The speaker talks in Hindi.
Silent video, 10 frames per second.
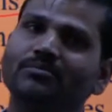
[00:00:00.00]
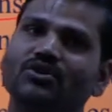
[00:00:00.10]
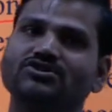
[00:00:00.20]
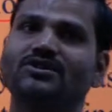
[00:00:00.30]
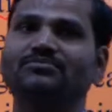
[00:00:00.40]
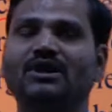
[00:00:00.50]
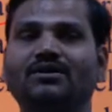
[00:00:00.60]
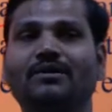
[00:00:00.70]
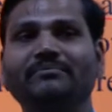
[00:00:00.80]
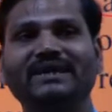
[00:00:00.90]
मोस्ट ऑफ द
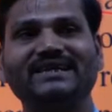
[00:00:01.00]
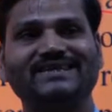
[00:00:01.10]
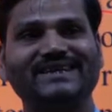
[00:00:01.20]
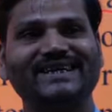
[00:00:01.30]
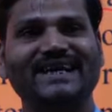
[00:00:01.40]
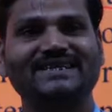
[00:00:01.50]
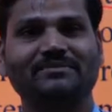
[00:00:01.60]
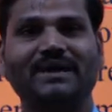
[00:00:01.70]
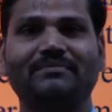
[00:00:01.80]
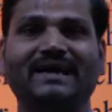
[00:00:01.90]
कॉम्बिनेशन
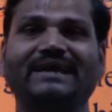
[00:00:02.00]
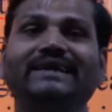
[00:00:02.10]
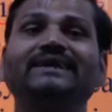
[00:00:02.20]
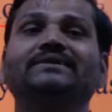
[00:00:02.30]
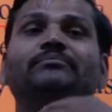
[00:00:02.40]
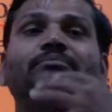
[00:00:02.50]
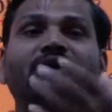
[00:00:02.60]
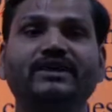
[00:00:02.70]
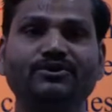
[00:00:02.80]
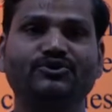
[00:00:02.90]
रिएक्शन में आपका हीट
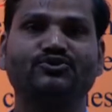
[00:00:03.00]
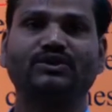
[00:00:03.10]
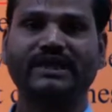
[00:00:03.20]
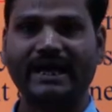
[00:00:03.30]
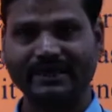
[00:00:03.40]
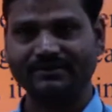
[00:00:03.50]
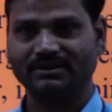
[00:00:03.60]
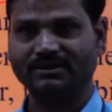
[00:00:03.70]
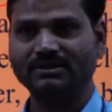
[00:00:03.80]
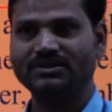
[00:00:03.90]
प्रोड्यूस होता है
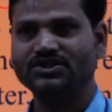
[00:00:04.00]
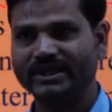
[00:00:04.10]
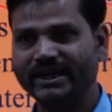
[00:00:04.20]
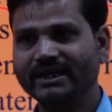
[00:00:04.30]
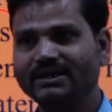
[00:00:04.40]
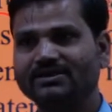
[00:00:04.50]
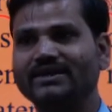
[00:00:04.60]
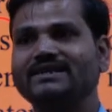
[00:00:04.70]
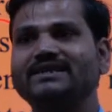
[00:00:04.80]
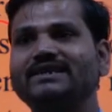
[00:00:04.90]
ठीक है
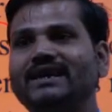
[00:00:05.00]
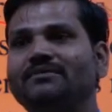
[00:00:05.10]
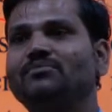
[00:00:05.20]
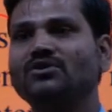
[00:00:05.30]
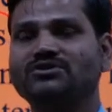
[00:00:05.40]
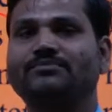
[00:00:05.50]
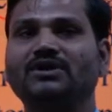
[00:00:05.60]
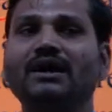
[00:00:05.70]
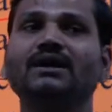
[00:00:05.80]
तो इसीलिए हम मोस्ट ऑफ द